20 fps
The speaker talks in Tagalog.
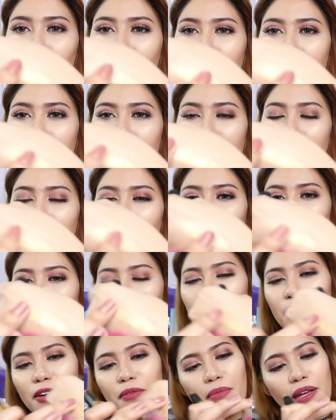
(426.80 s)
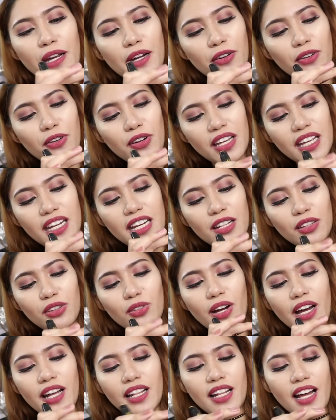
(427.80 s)
kung nakikita nyo, pero
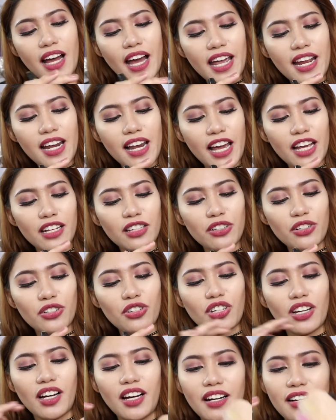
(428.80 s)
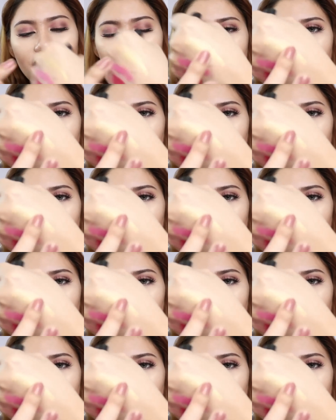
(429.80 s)
ginintuan na highlighter siya.